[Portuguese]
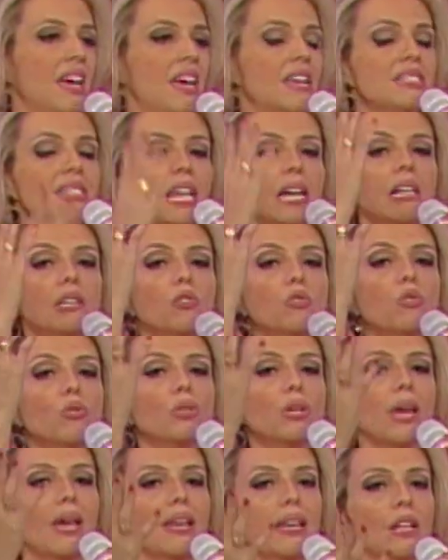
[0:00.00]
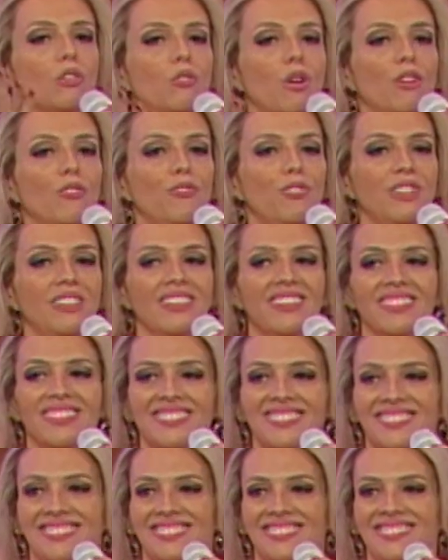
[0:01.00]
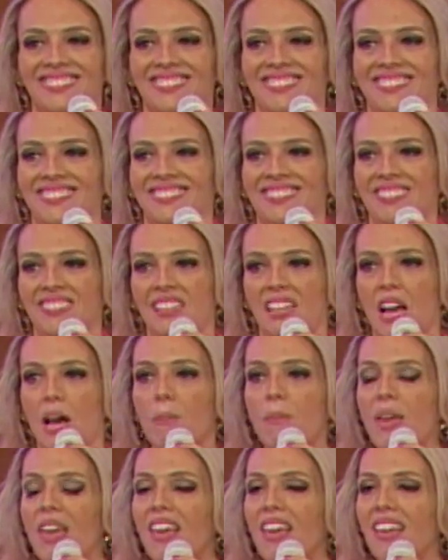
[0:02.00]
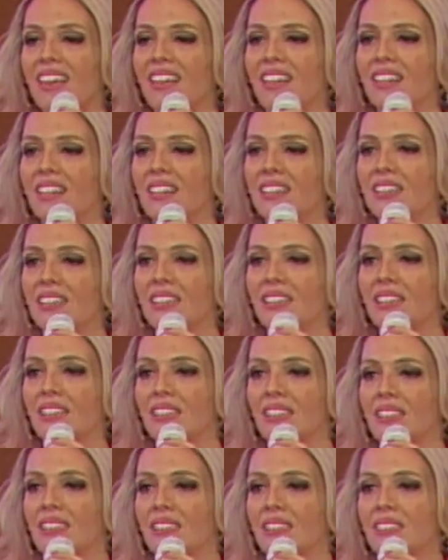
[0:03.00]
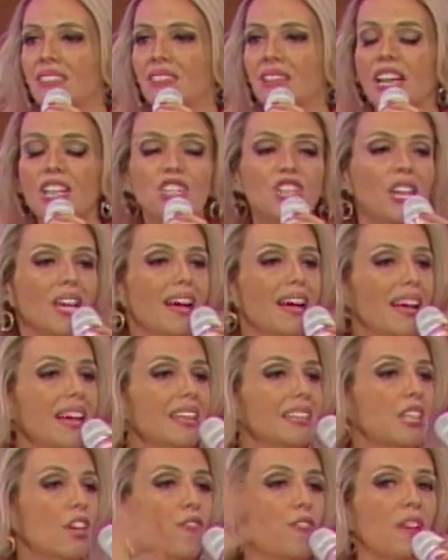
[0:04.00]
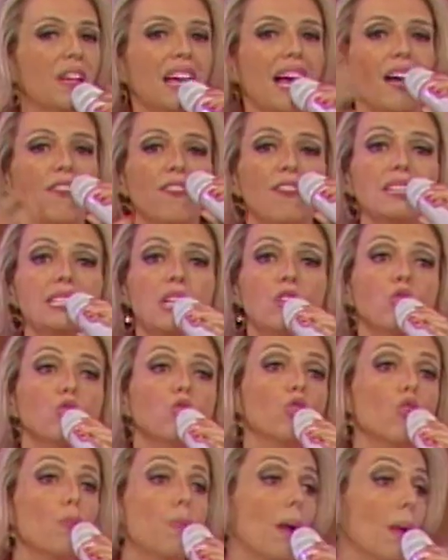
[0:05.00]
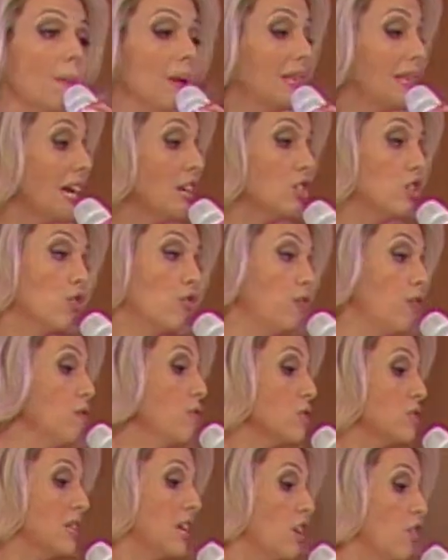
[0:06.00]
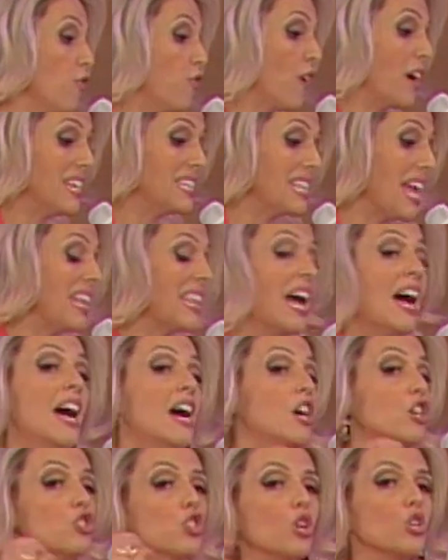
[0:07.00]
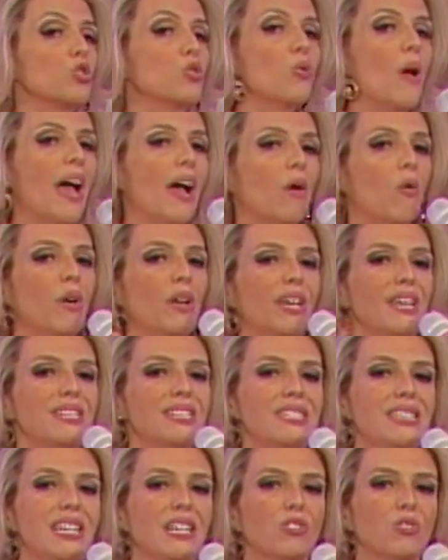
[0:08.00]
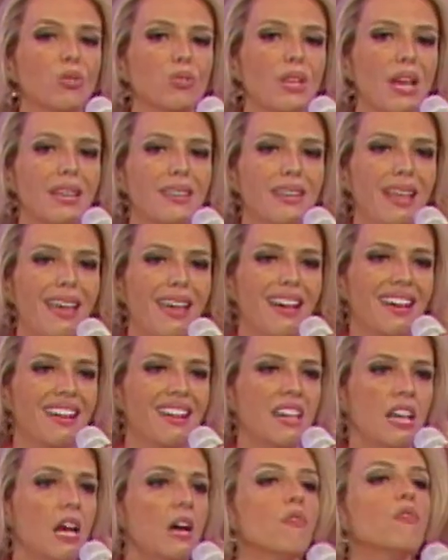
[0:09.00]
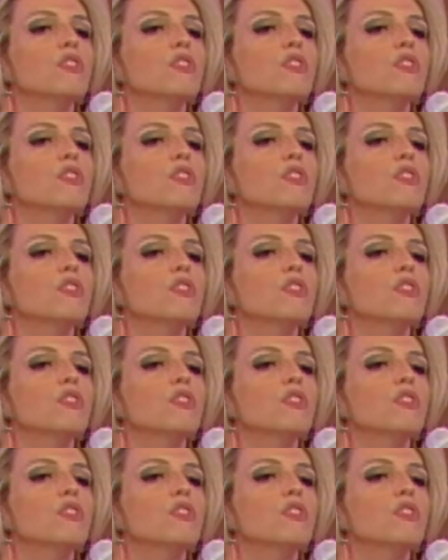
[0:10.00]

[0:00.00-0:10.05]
Esse é o ano do que na tua vida? Amém? Não adianta ficar fazendo tudo pela metade, no fim você não faz nada. Josué conhecia toda a terra.